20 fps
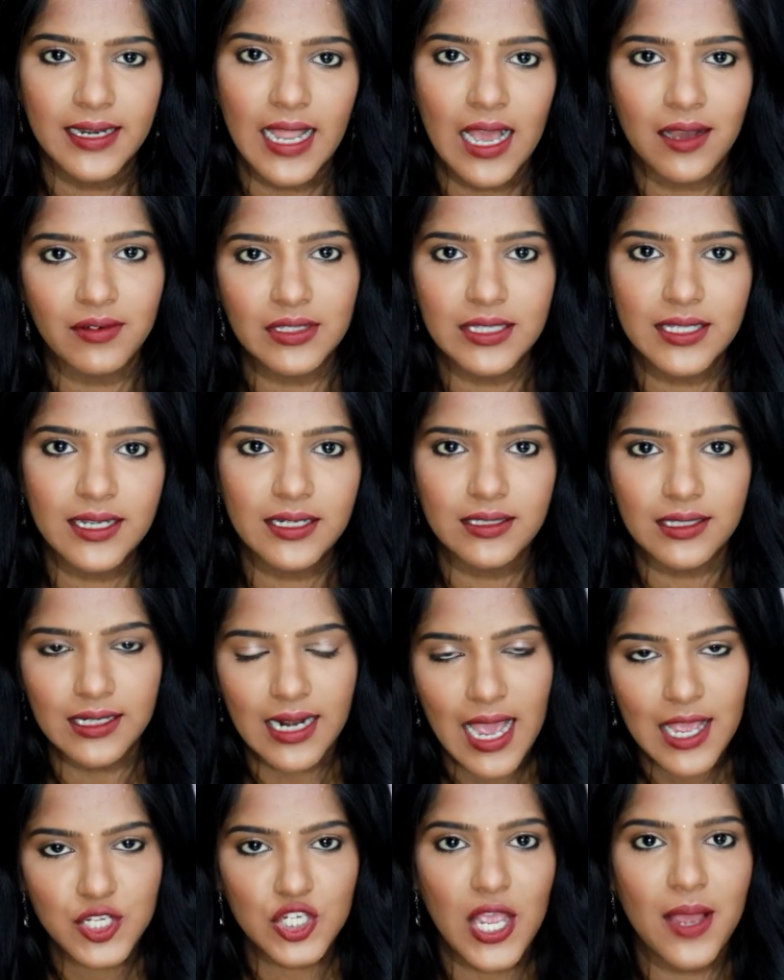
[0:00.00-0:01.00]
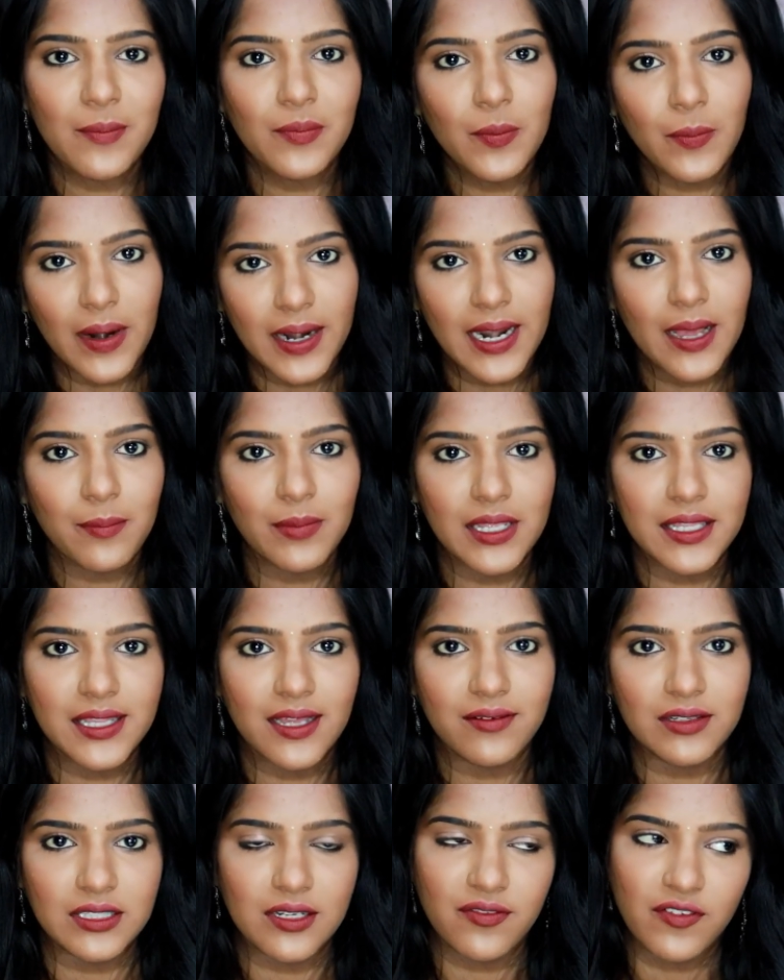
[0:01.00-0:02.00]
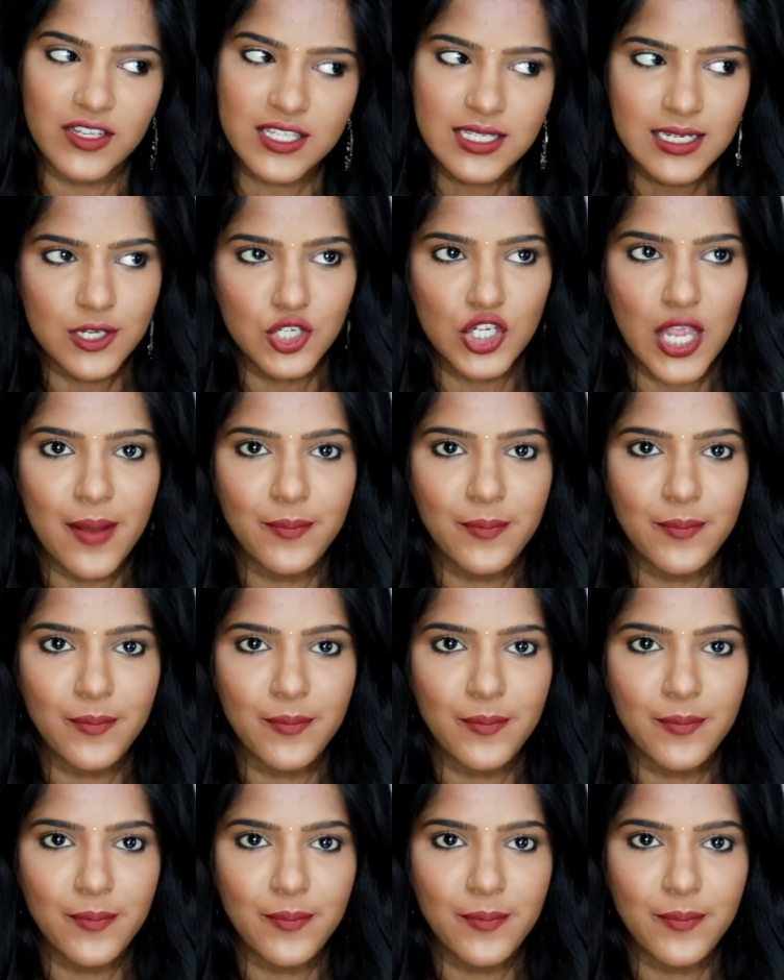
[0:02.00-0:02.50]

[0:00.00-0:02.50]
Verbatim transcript: நான் வந்து எனக்கு நான் ஷாம்பு பண்ணாமலே தான் வந்துட்டு ஃபஸ்ட்டே